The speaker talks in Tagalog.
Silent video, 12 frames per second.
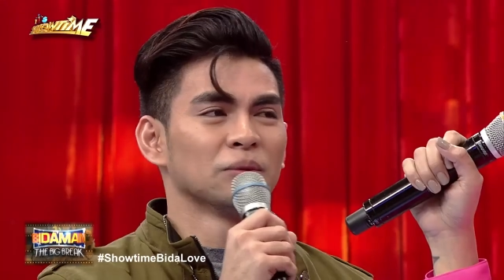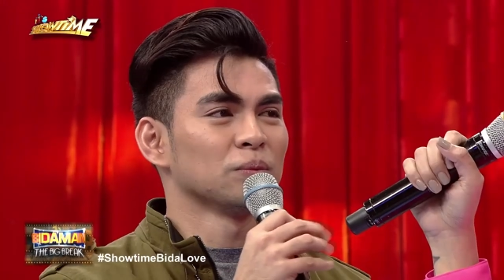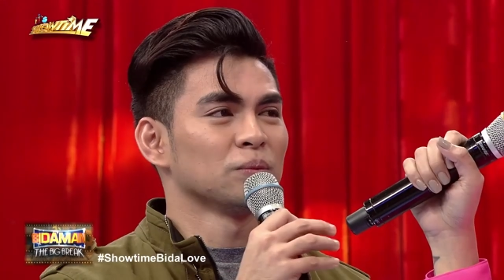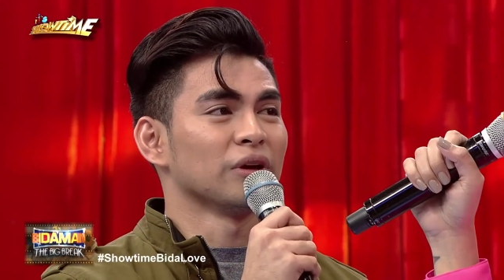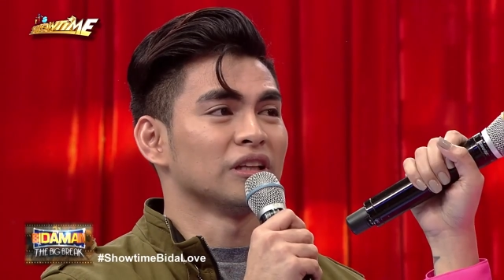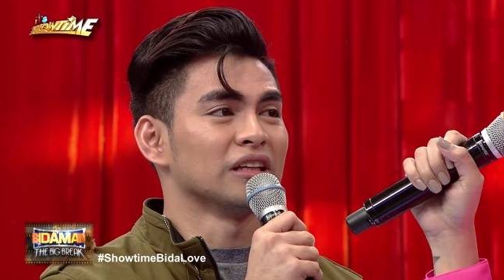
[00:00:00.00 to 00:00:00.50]

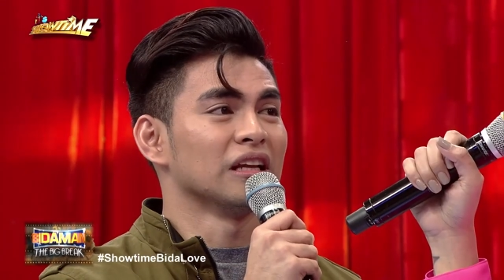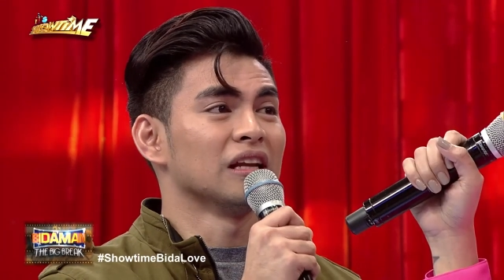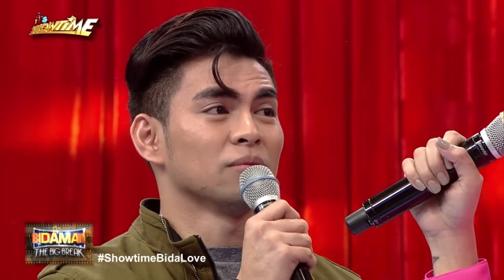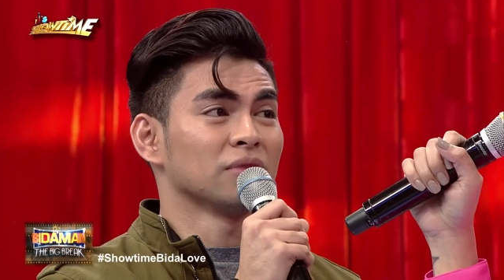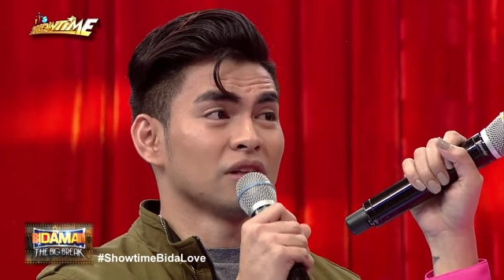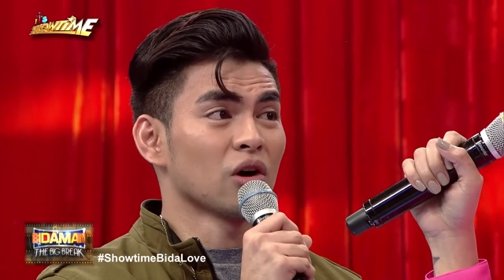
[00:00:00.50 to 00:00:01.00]
pwede na
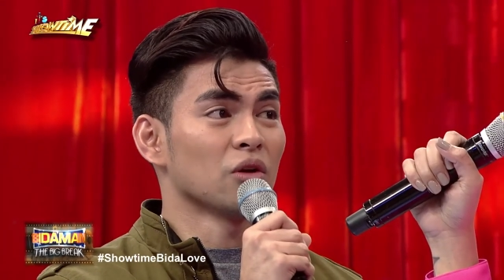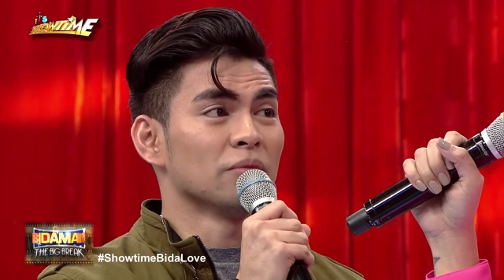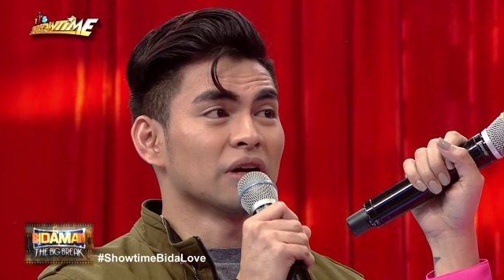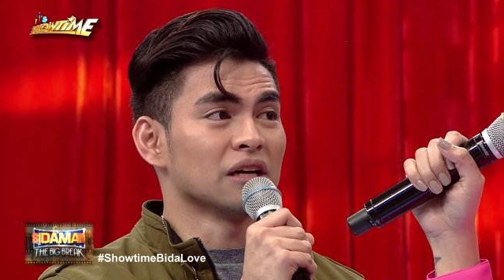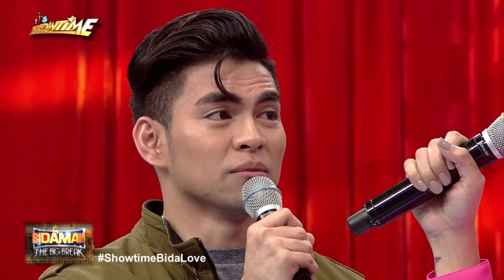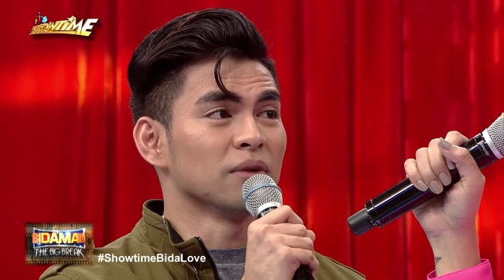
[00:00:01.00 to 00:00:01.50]
lang daw kami
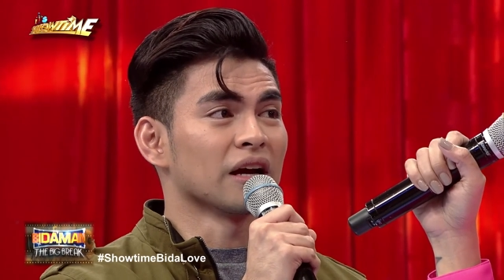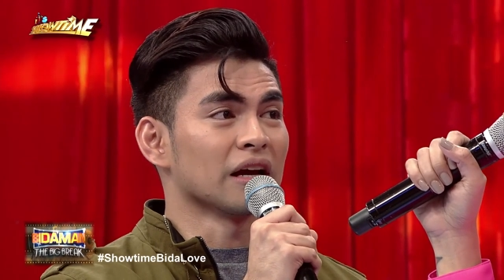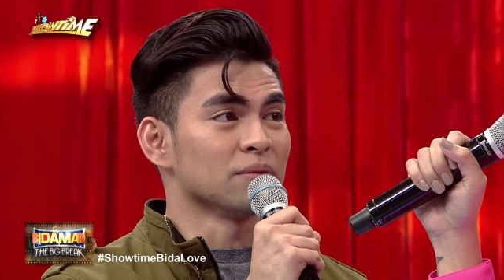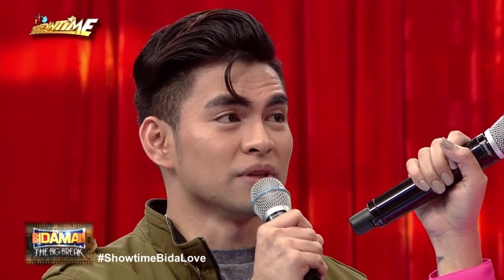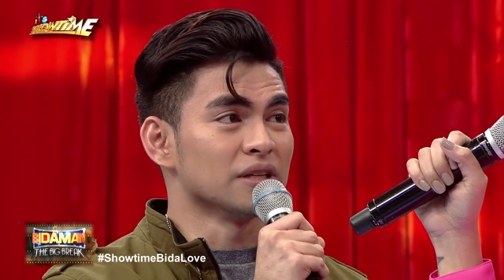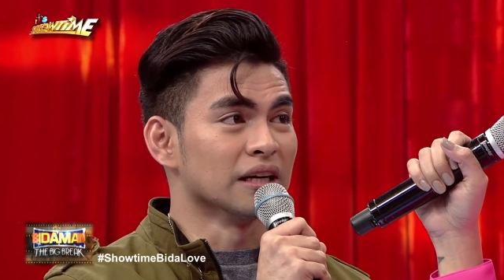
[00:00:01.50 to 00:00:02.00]
maging
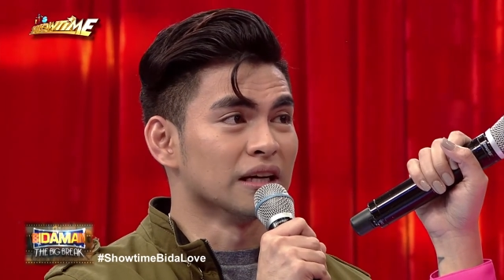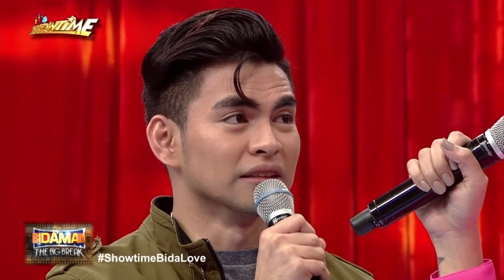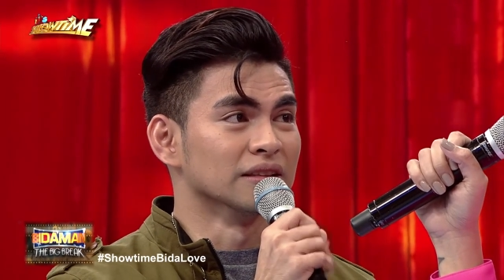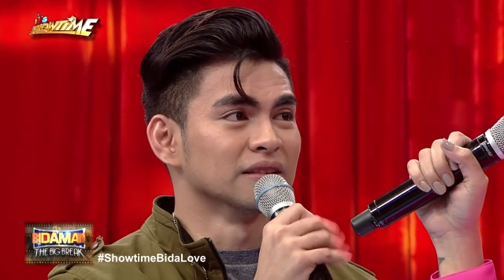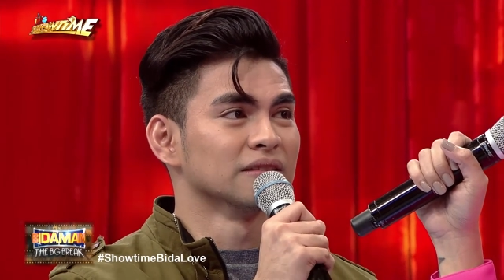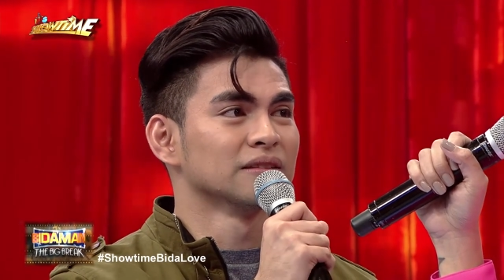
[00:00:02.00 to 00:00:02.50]
magkaibigan
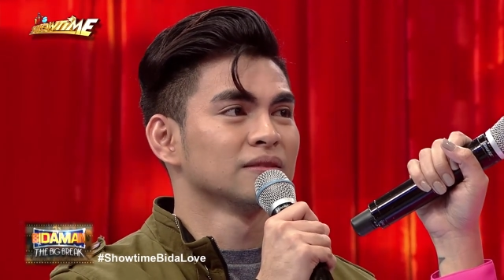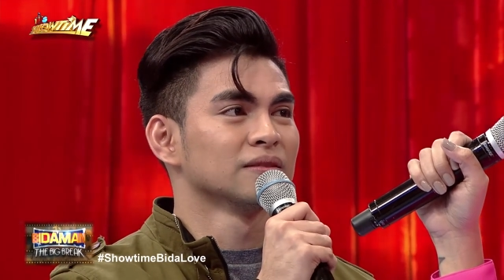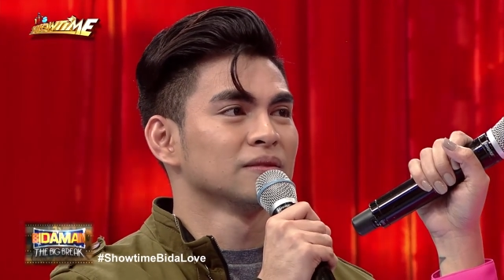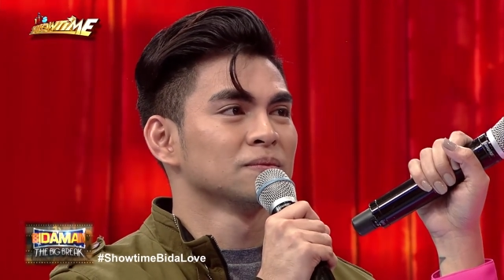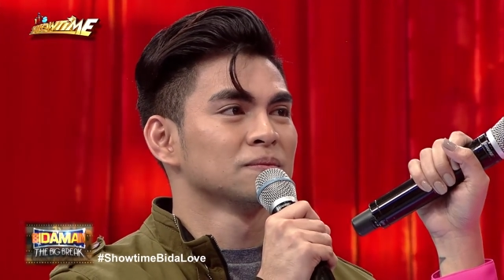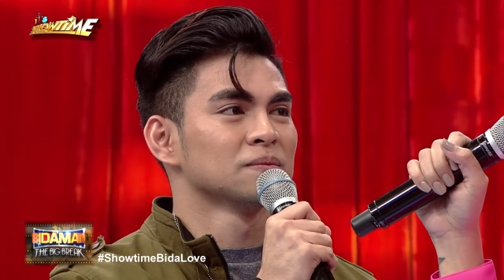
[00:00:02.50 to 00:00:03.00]

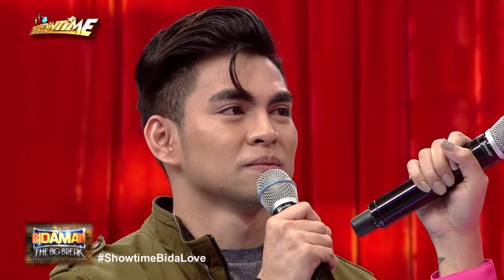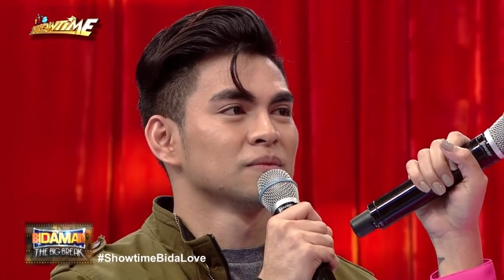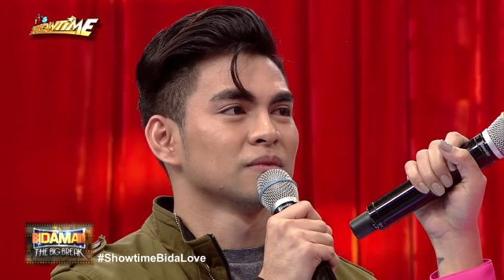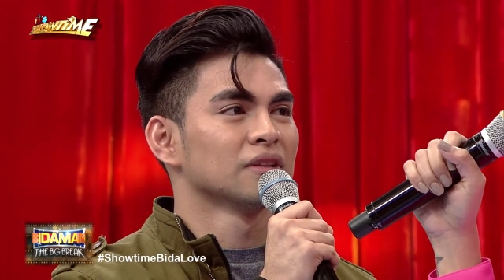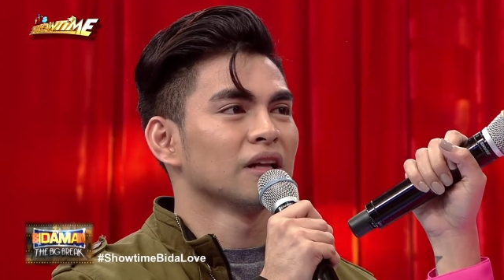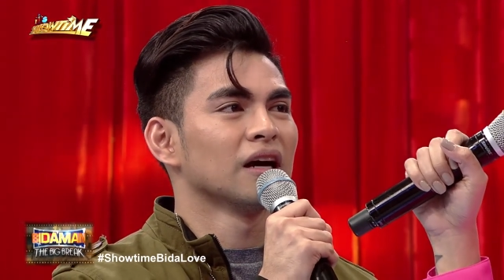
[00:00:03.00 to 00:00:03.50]

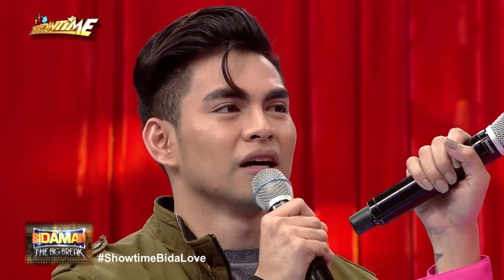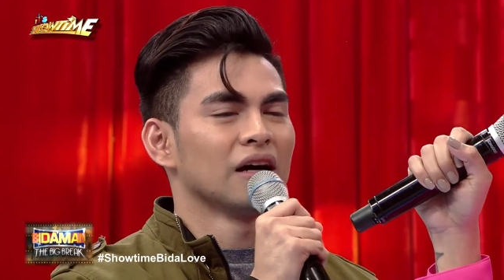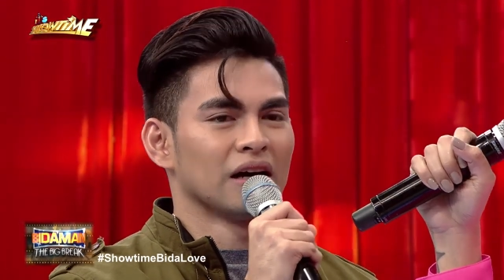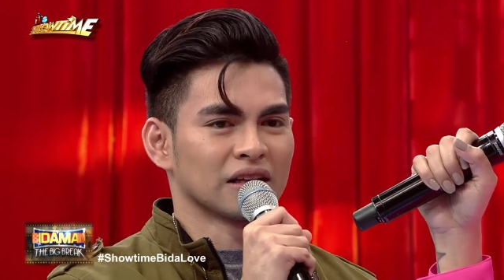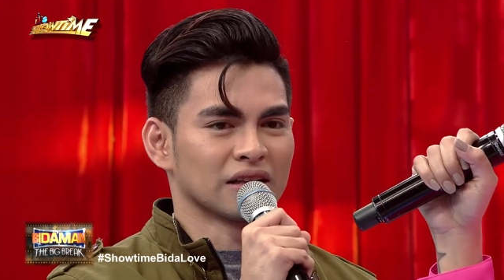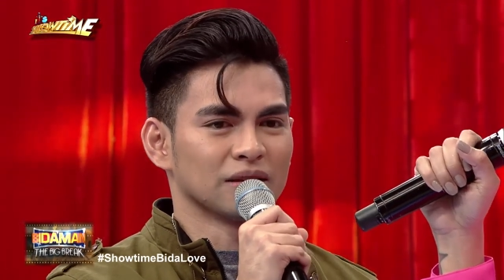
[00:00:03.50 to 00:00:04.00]

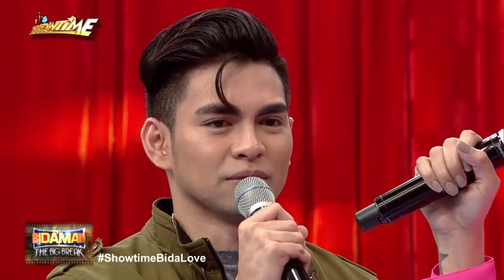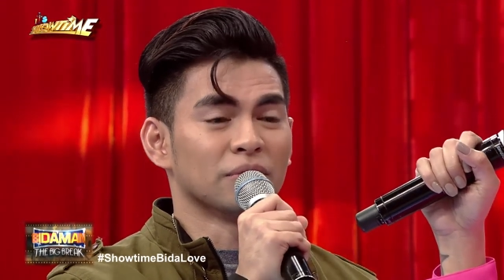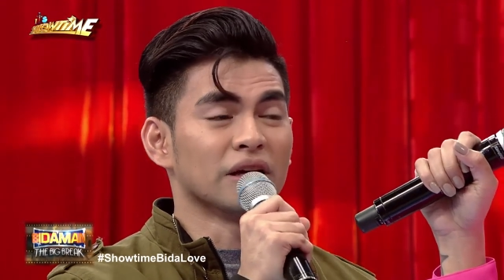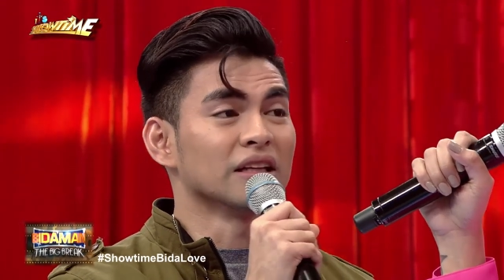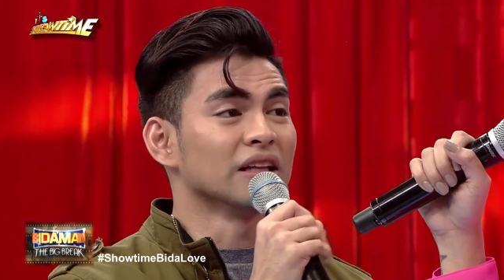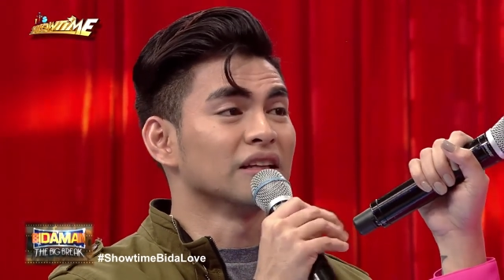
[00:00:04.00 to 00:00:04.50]
Okay. at
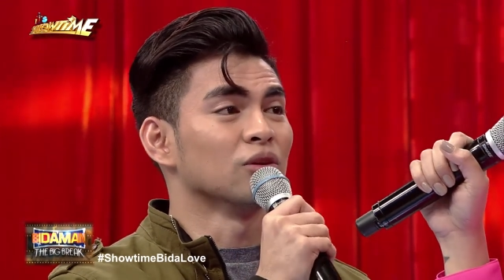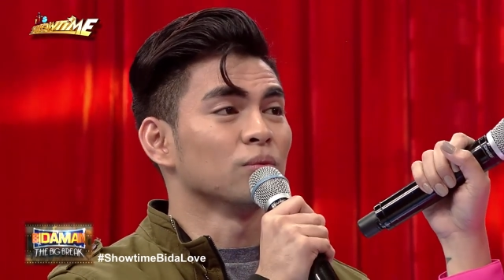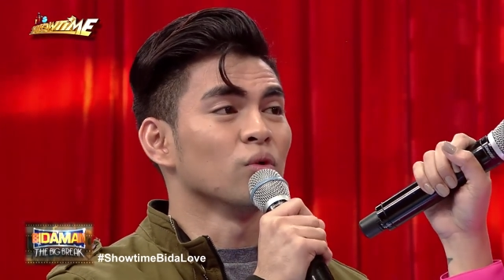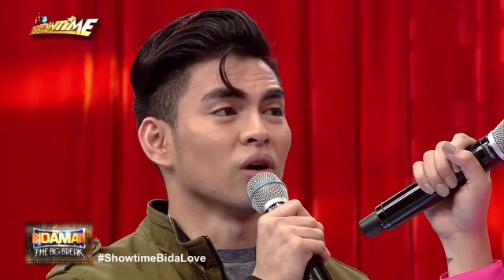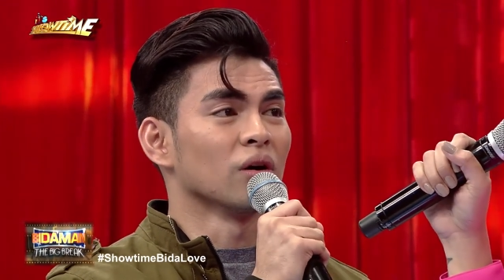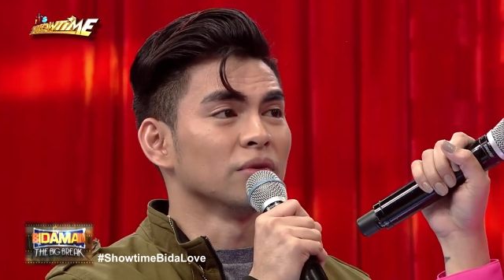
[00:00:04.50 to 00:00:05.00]
break na daw
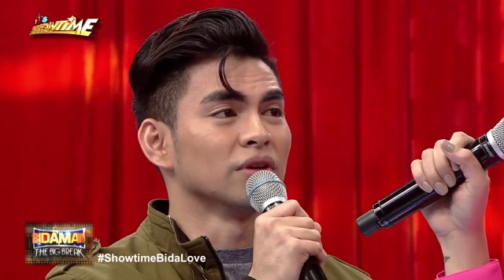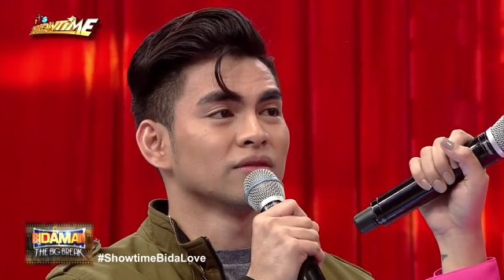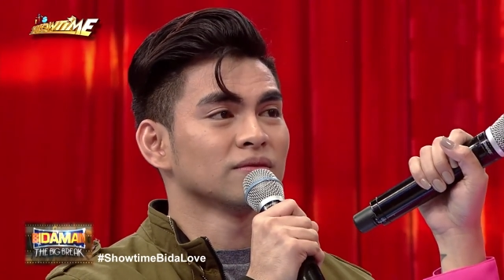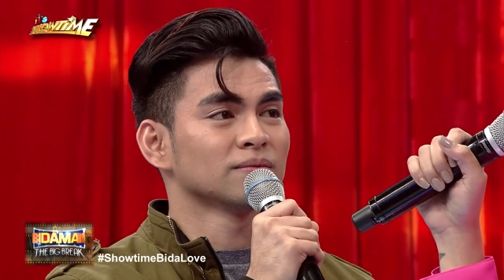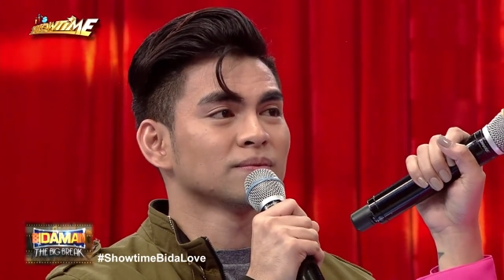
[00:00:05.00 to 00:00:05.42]
po kami. hindi